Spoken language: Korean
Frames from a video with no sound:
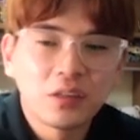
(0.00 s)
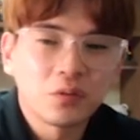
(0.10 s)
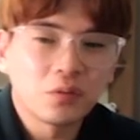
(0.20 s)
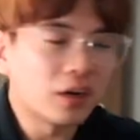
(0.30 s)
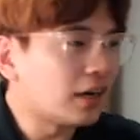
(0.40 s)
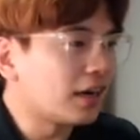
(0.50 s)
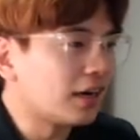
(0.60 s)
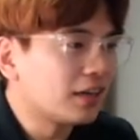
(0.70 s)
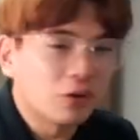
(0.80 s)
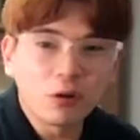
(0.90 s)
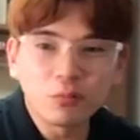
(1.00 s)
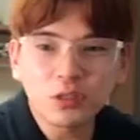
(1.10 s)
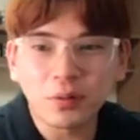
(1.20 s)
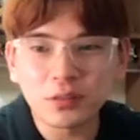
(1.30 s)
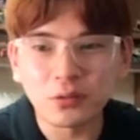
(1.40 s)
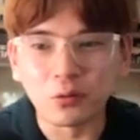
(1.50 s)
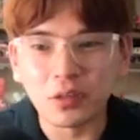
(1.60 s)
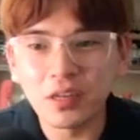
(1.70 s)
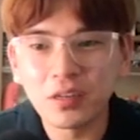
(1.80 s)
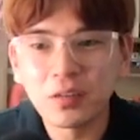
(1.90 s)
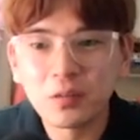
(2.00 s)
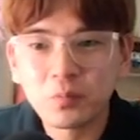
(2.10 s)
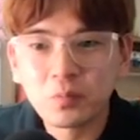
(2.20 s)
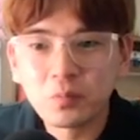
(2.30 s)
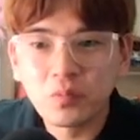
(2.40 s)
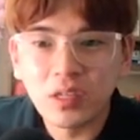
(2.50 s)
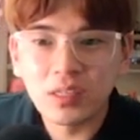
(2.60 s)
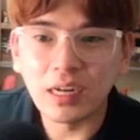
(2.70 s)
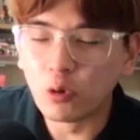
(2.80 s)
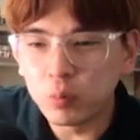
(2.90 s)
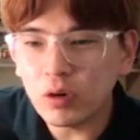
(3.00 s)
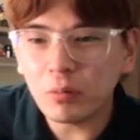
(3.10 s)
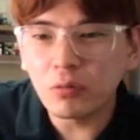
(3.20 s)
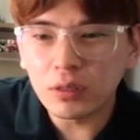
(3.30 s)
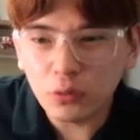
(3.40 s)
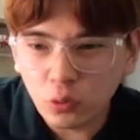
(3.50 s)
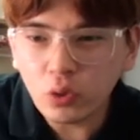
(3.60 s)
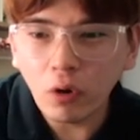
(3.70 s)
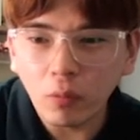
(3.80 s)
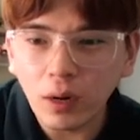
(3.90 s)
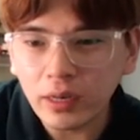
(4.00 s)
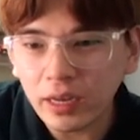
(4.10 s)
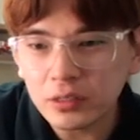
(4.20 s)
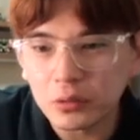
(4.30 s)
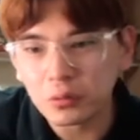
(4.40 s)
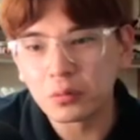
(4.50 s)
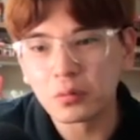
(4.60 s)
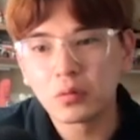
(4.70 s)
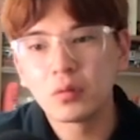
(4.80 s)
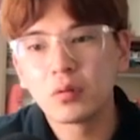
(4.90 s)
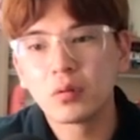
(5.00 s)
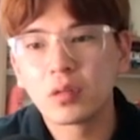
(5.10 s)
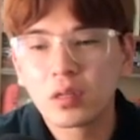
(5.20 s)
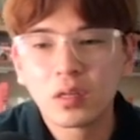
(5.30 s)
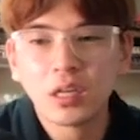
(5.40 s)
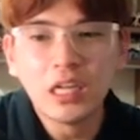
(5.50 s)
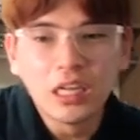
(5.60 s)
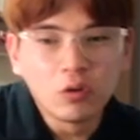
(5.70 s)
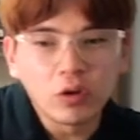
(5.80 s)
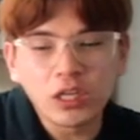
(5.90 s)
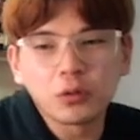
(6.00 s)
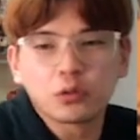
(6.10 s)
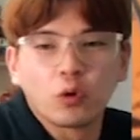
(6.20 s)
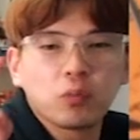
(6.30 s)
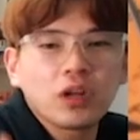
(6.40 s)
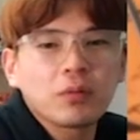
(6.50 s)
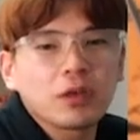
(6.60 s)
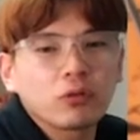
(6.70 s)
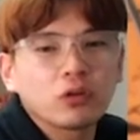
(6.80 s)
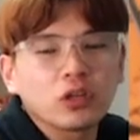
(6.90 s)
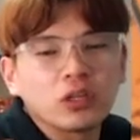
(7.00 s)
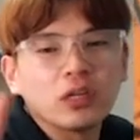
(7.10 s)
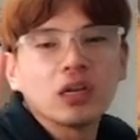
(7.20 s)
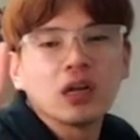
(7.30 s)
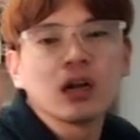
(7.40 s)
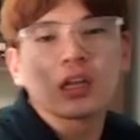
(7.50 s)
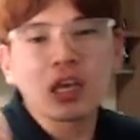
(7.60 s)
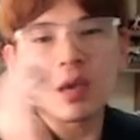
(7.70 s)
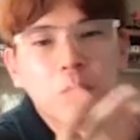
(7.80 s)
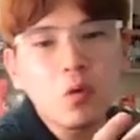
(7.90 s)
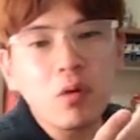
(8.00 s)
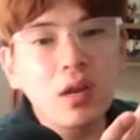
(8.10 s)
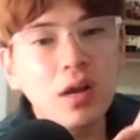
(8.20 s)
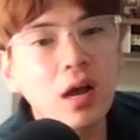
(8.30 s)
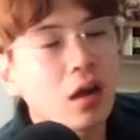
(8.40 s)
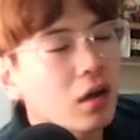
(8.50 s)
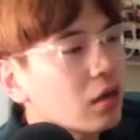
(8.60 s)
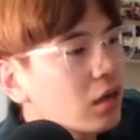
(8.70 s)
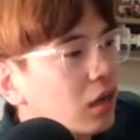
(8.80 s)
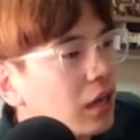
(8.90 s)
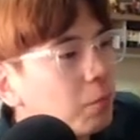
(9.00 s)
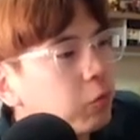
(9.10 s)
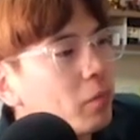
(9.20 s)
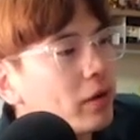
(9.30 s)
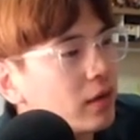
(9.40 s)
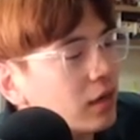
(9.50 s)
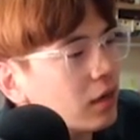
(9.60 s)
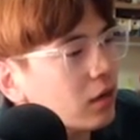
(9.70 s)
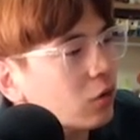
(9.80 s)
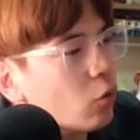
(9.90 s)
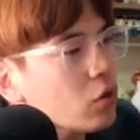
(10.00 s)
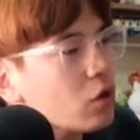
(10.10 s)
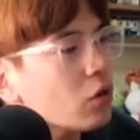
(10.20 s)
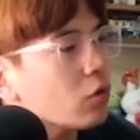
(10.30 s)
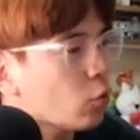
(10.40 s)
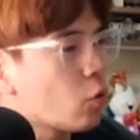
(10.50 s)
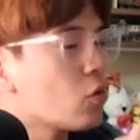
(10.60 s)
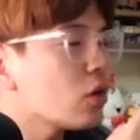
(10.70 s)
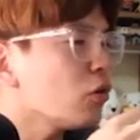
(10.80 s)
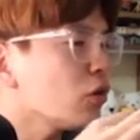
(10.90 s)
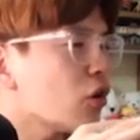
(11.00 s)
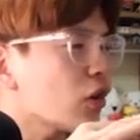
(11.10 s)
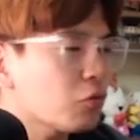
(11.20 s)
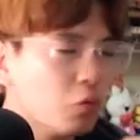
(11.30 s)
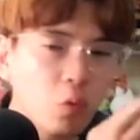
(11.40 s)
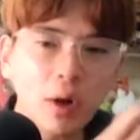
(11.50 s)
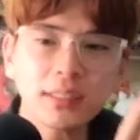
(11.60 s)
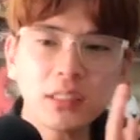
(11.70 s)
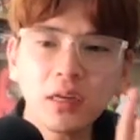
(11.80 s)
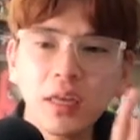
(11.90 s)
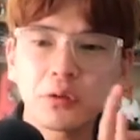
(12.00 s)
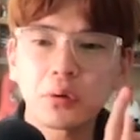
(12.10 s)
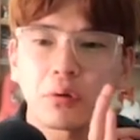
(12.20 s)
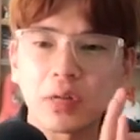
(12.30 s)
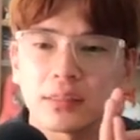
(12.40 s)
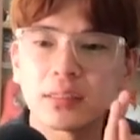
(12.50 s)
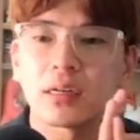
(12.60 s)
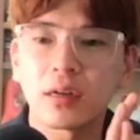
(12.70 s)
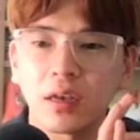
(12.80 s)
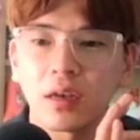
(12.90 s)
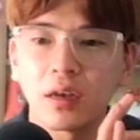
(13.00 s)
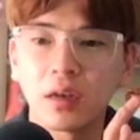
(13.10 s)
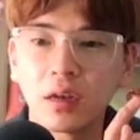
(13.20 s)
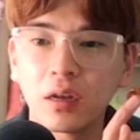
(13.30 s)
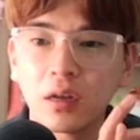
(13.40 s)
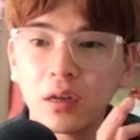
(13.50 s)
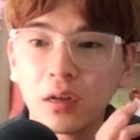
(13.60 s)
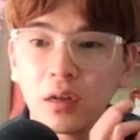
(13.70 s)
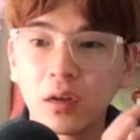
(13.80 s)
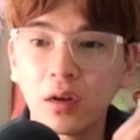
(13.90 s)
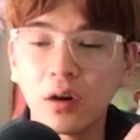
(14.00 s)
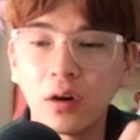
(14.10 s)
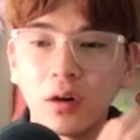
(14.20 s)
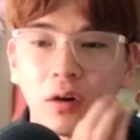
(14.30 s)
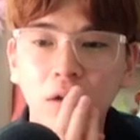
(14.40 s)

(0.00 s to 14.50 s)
와 여러분들이 봤을 때 어때? 난 도플라밍고가 더 좋다고 봐 개인적으로 왜냐면 도플라밍고는 기법이랑 기법이랑 공격 공격력이 조금 확실한 캐릭터라고 나는 생각해 어